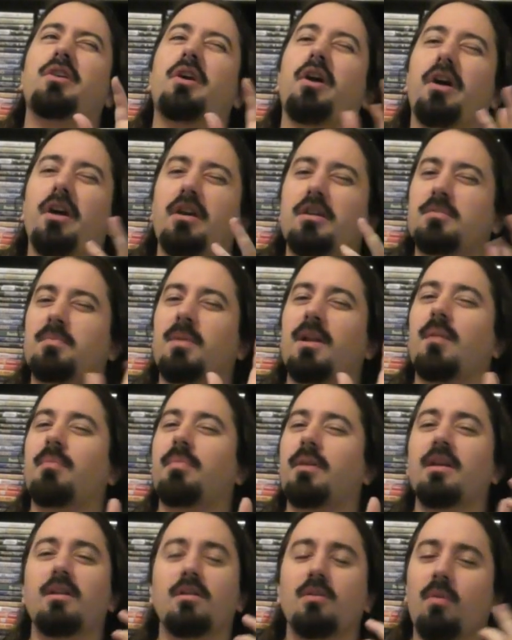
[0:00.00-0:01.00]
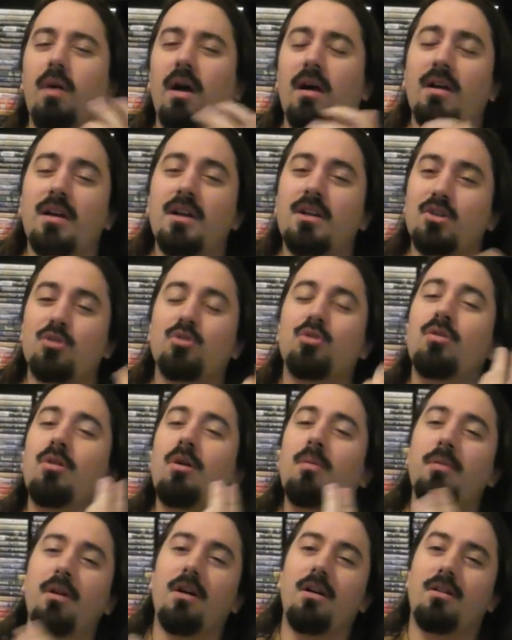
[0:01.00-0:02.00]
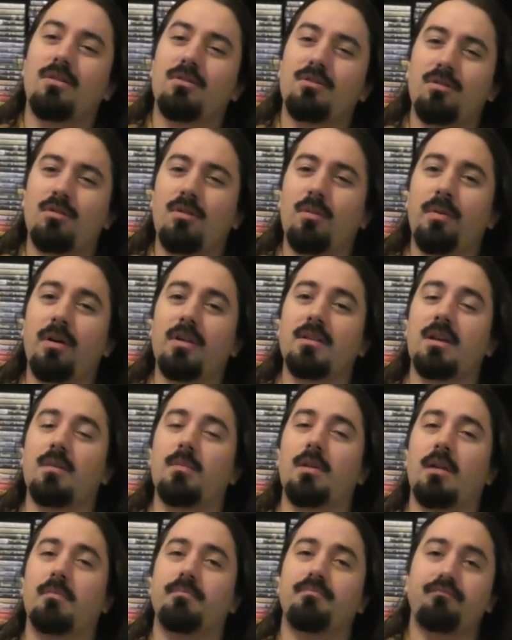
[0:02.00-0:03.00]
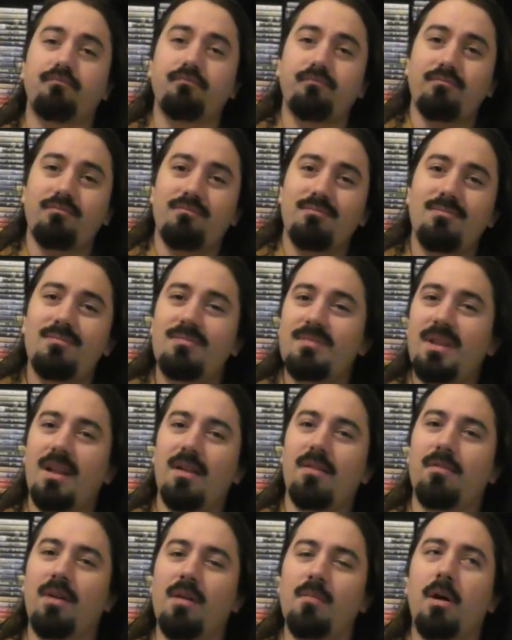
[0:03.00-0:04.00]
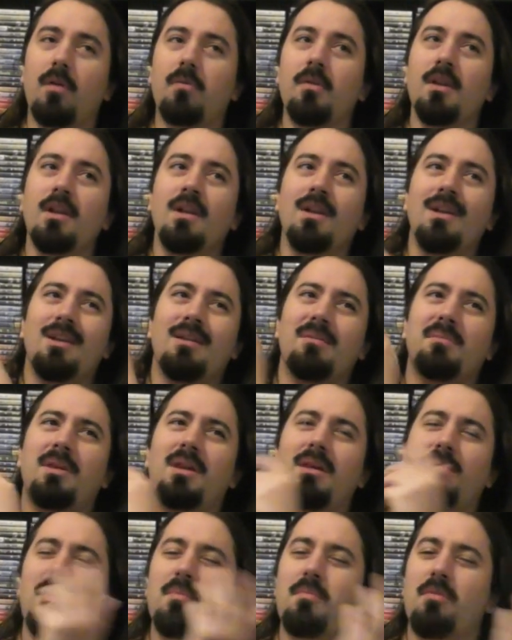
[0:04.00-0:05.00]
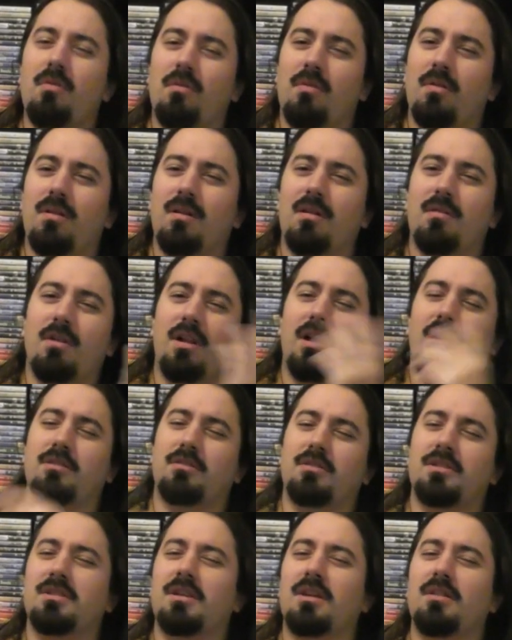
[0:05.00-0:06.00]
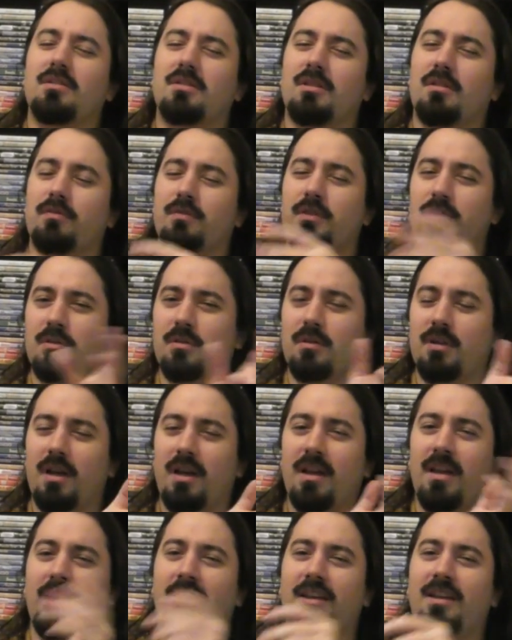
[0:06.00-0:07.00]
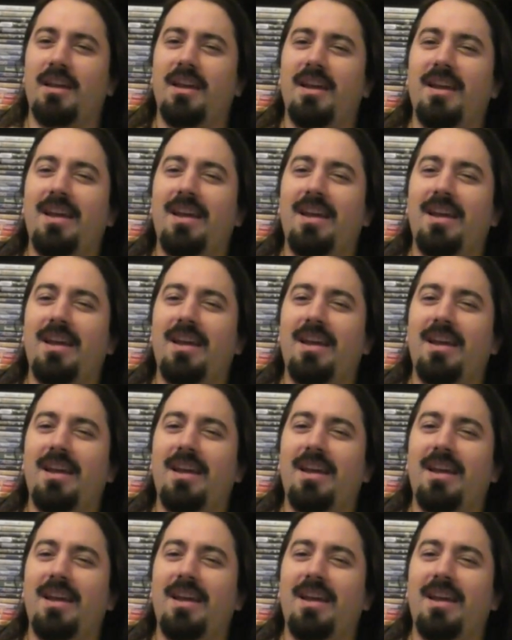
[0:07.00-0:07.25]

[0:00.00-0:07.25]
Greg, c'est pas la peine, quoi. je comprends, je comprends très bien. Vraiment. Mais, mais bon, euh, voilà, je disais, on s'en fiche de Greg,